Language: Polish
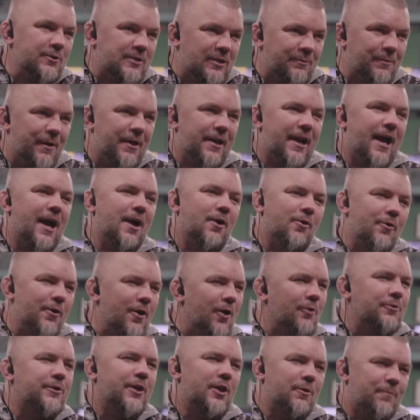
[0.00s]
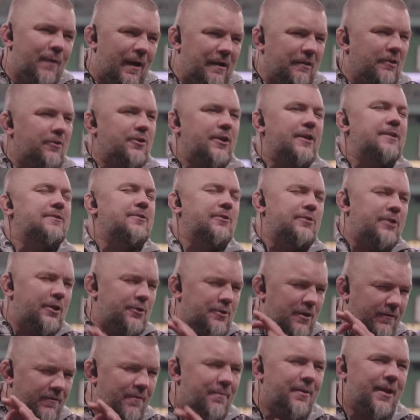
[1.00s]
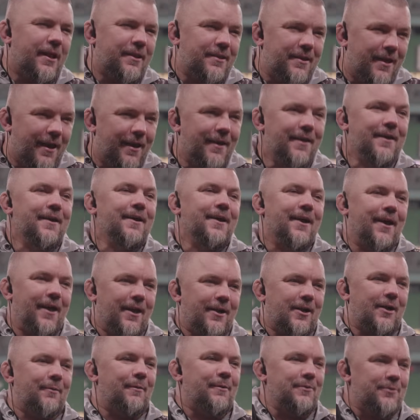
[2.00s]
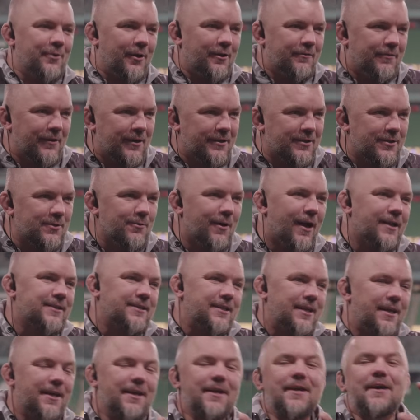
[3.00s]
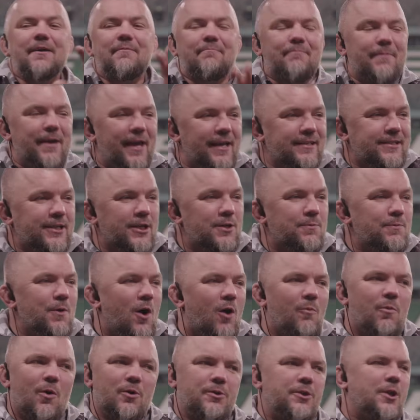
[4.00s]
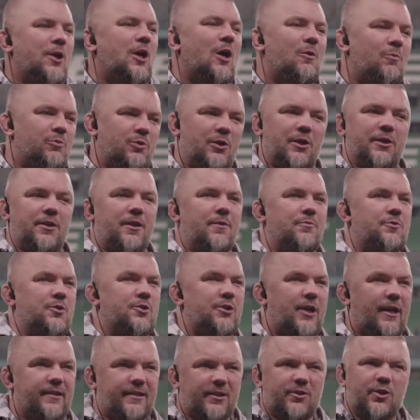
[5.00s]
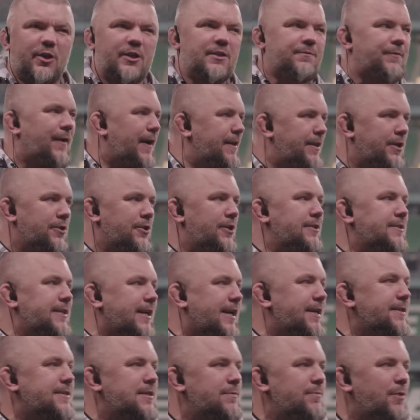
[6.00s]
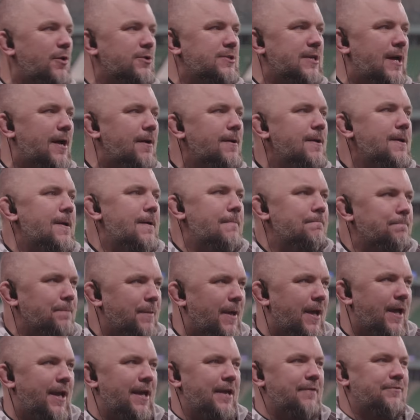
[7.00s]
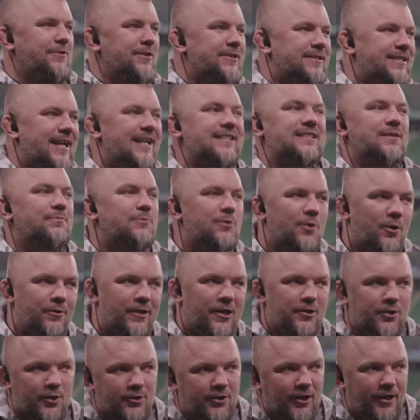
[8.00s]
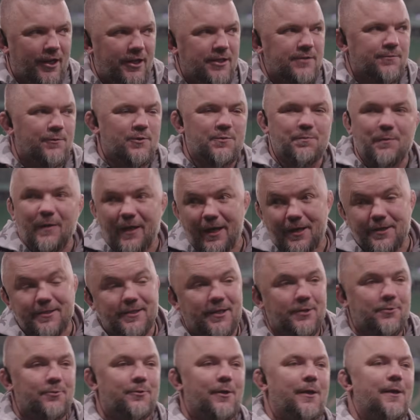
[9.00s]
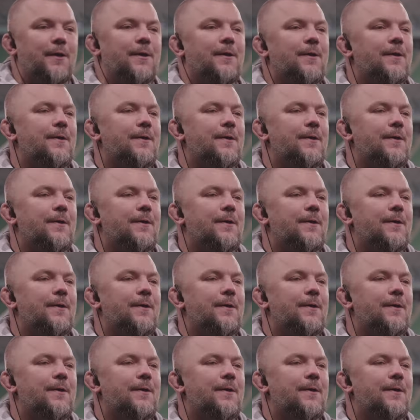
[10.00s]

sobie, reagują też bardzo często, też niewybrednie, komentując wiele sytuacji. My jesteśmy obok, nikomu to nigdy nie przeszkadza. To jest fajne, że jest taka symbioza i wszyscy akceptują nasze szaleństwo speakerskie tutaj.